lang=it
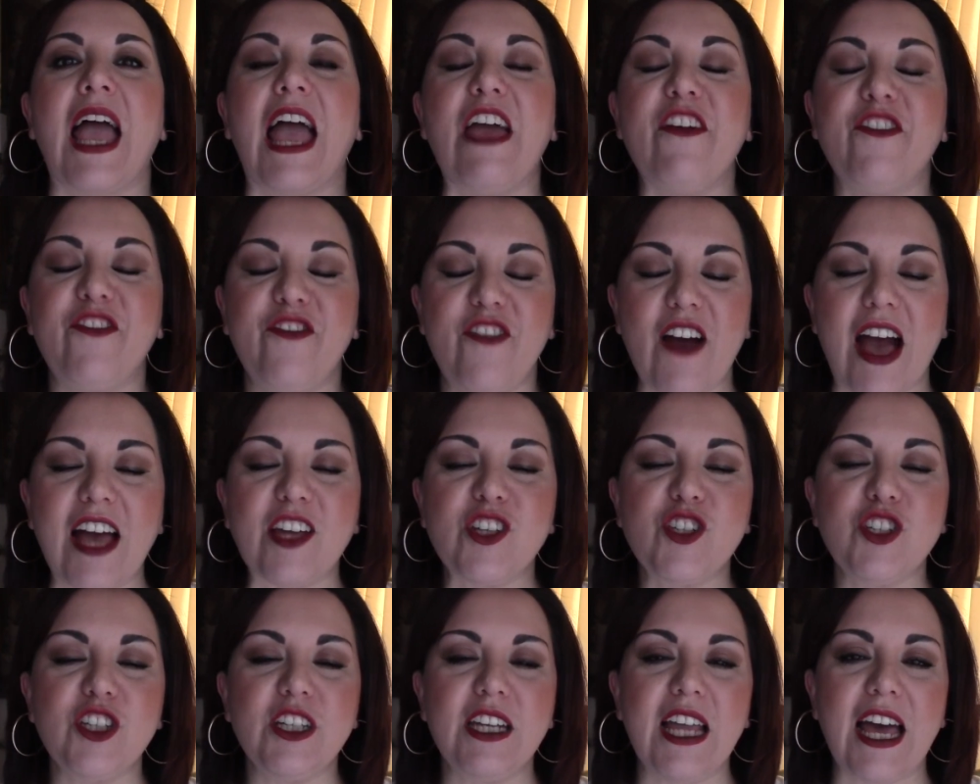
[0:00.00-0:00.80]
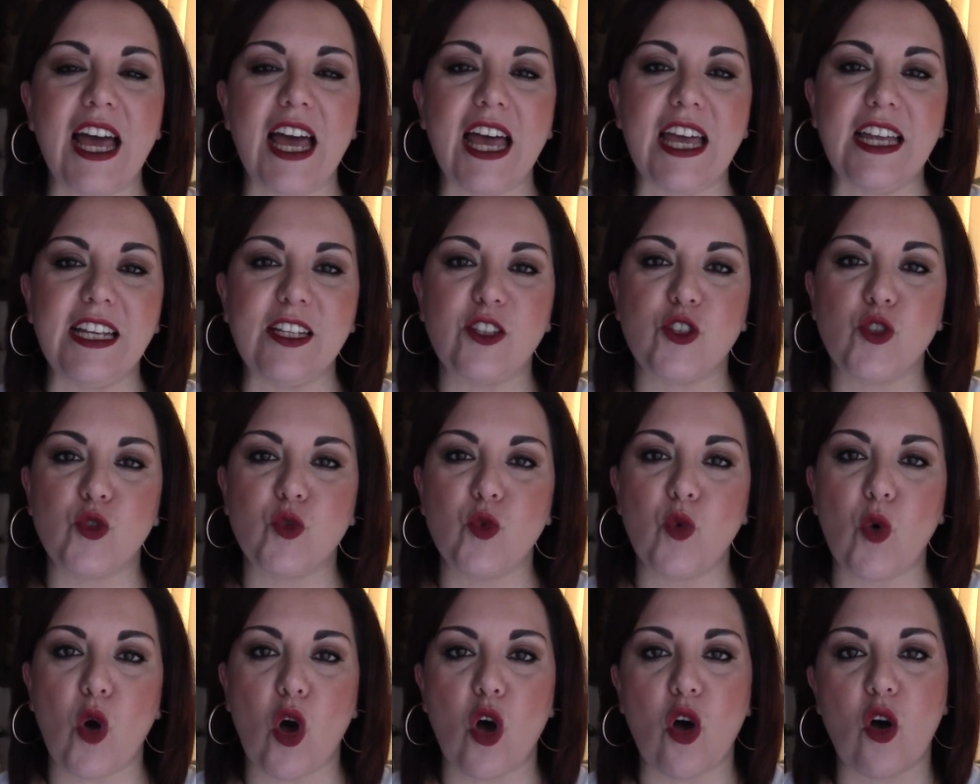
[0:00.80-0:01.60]
È facile il
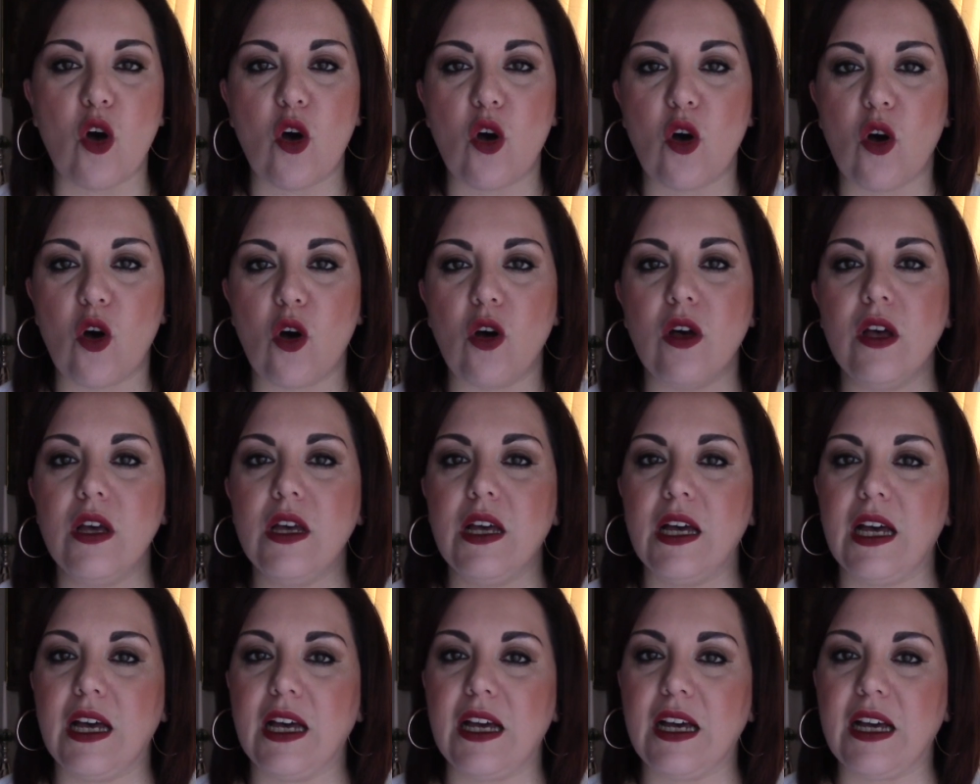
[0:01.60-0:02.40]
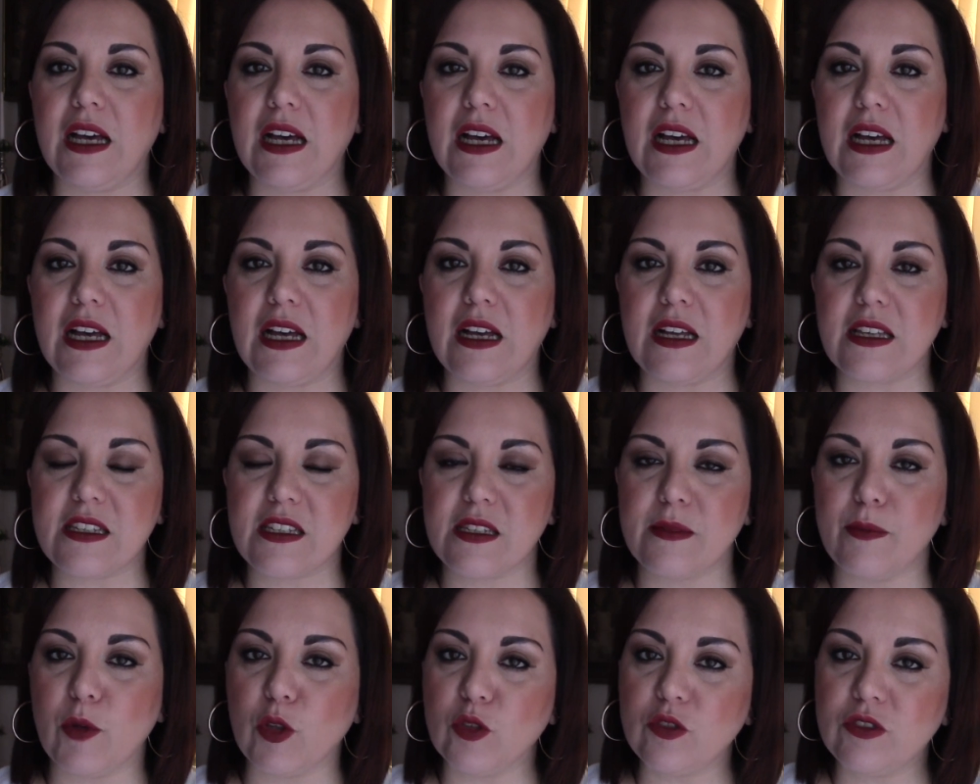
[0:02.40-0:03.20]
suo eh,
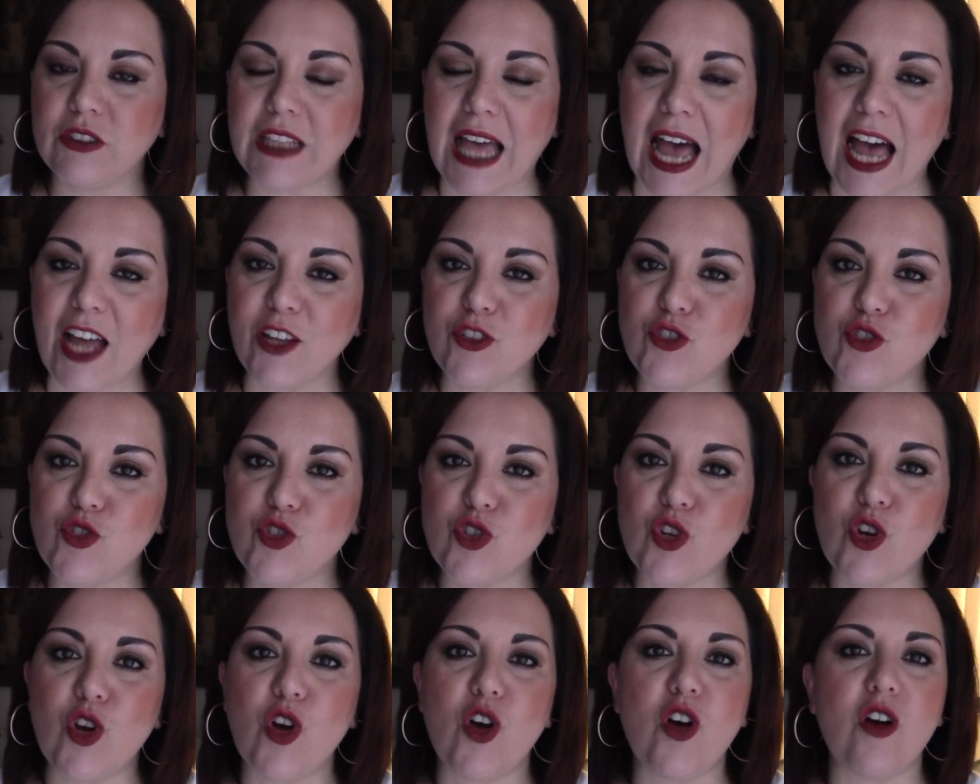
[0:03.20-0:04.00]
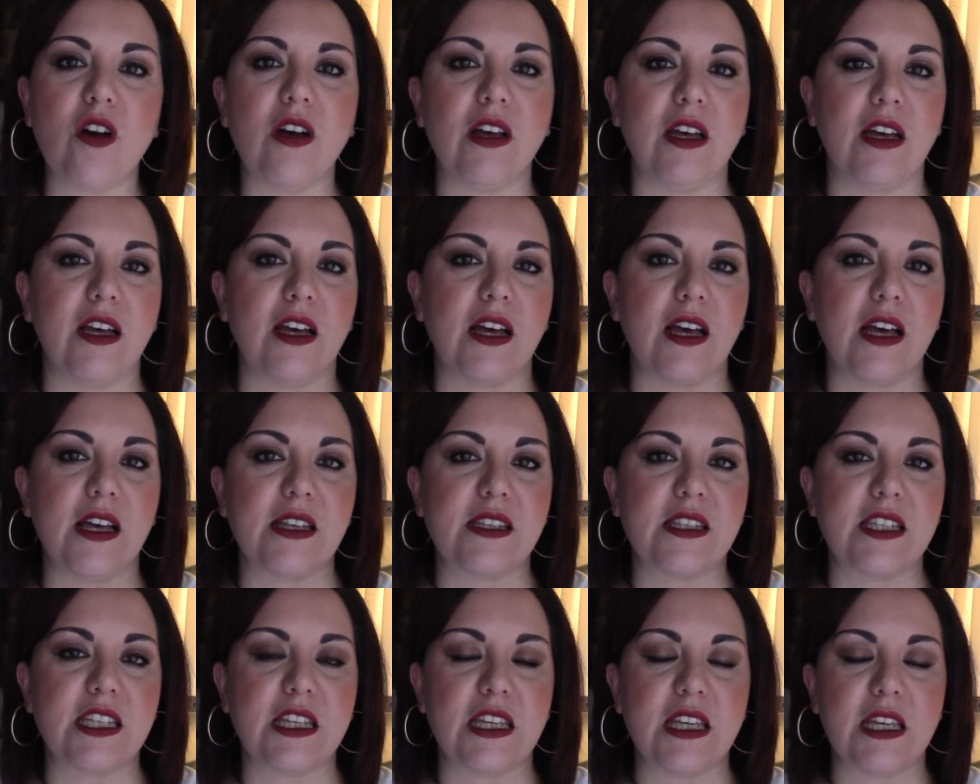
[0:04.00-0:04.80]
smontaggio,
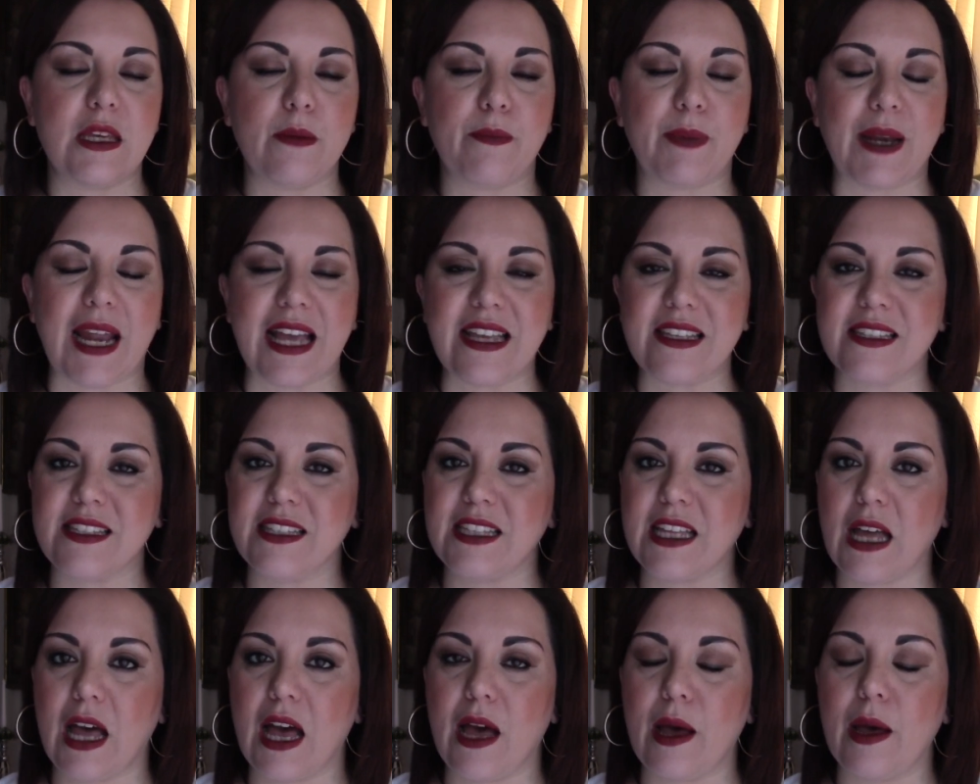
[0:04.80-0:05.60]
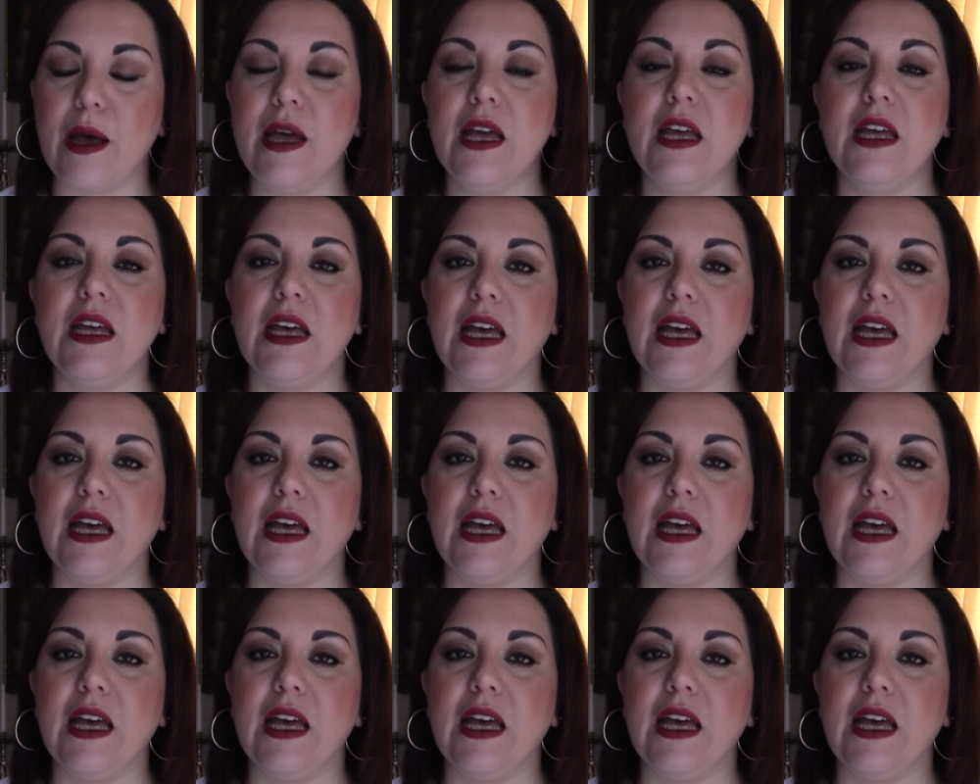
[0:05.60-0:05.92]
eh, si presta